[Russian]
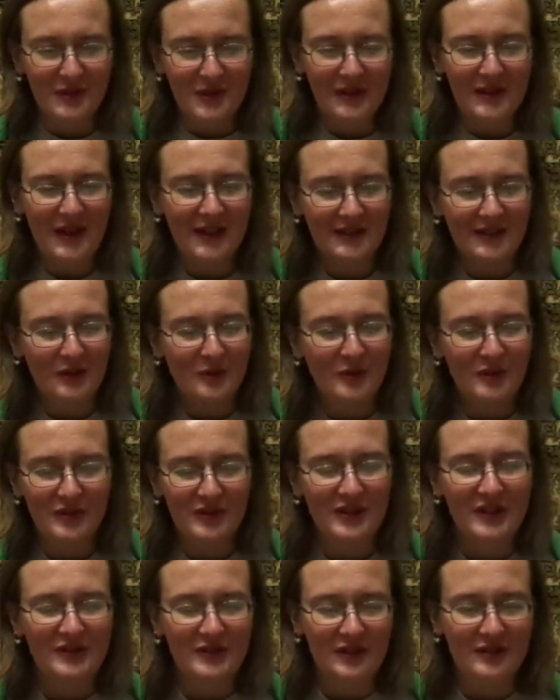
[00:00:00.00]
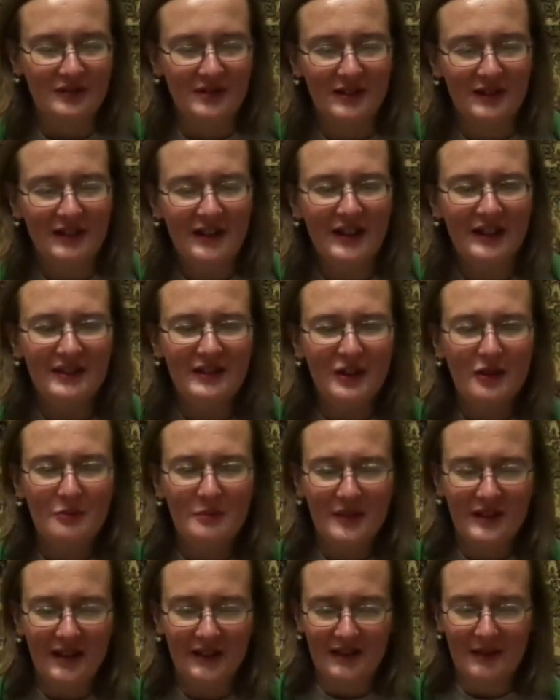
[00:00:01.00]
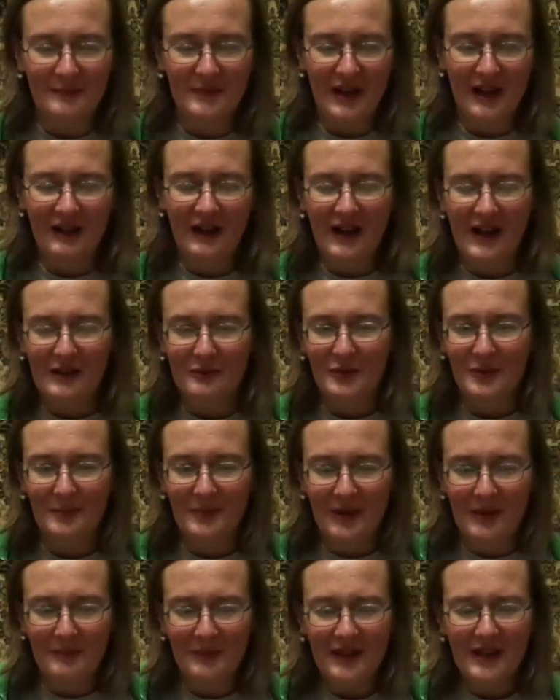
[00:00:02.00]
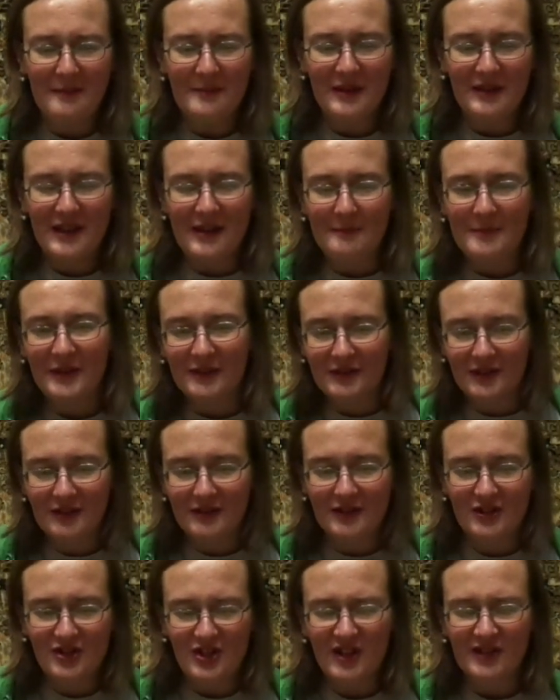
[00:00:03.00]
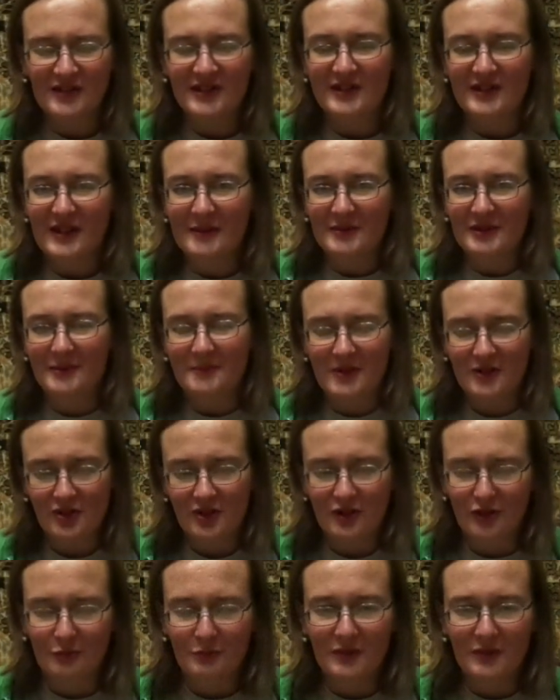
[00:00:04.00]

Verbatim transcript: я такой центр вселенной, у меня там такая вот проблема, я бедный, несчастный, сам себя жалею.